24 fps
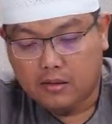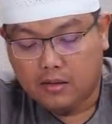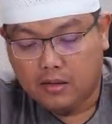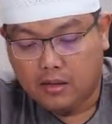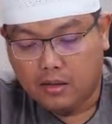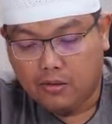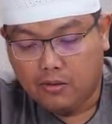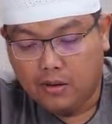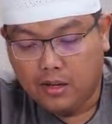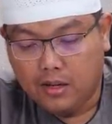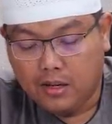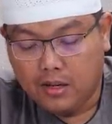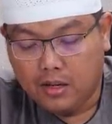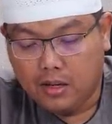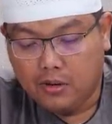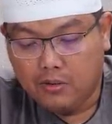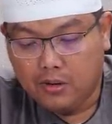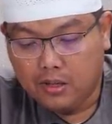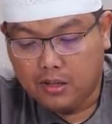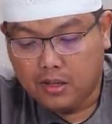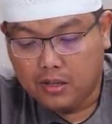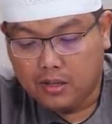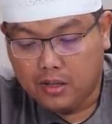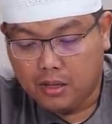Ikhwan dan
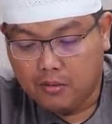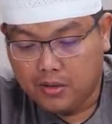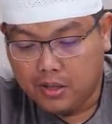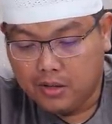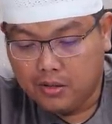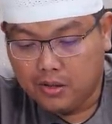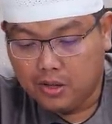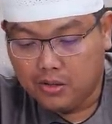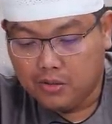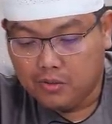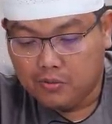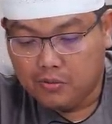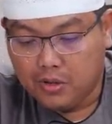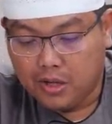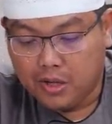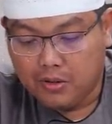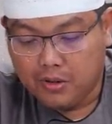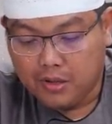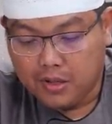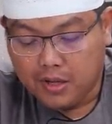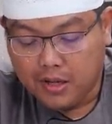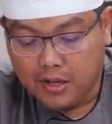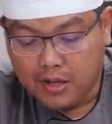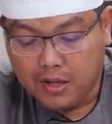akhwat yang dirahmati Allah
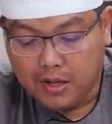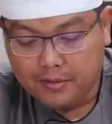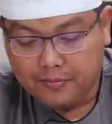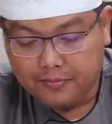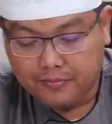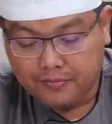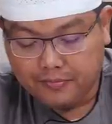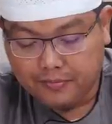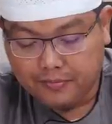Subhanahu wa taala,